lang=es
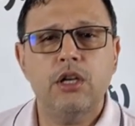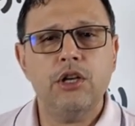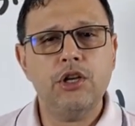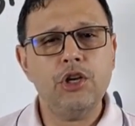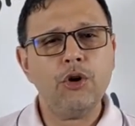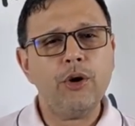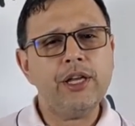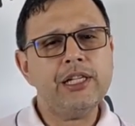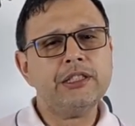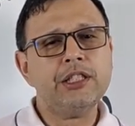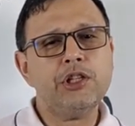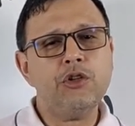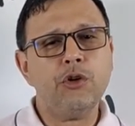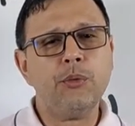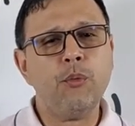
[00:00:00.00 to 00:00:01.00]
y hoy el
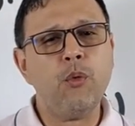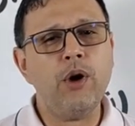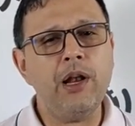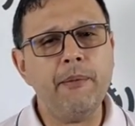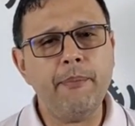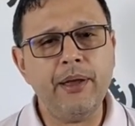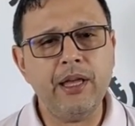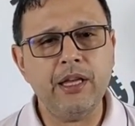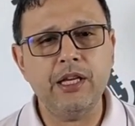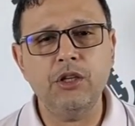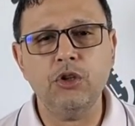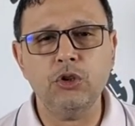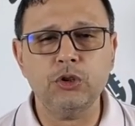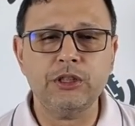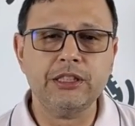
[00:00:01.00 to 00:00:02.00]
Señor vuelve y
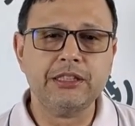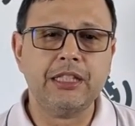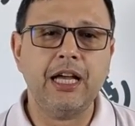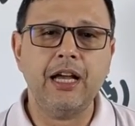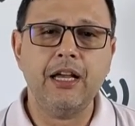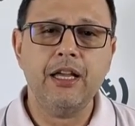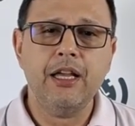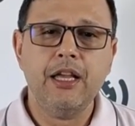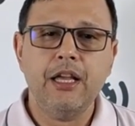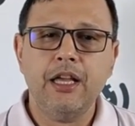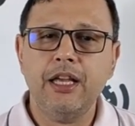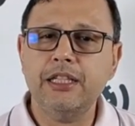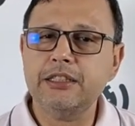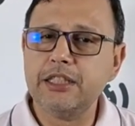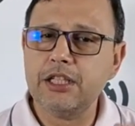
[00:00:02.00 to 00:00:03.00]
nos los está
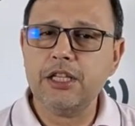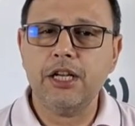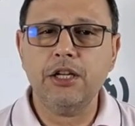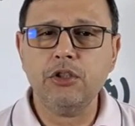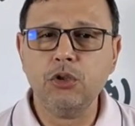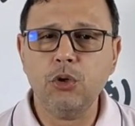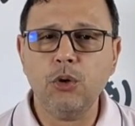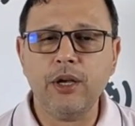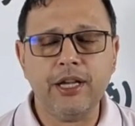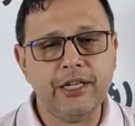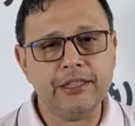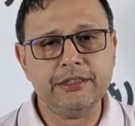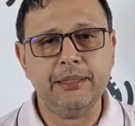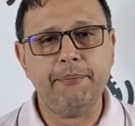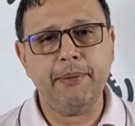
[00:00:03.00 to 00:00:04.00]
enseñando en
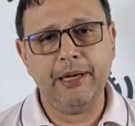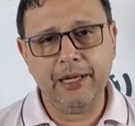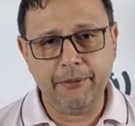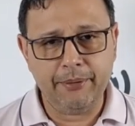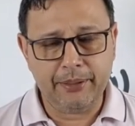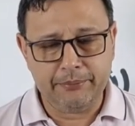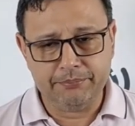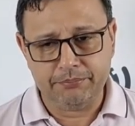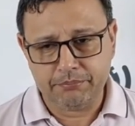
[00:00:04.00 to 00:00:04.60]
esta palabra.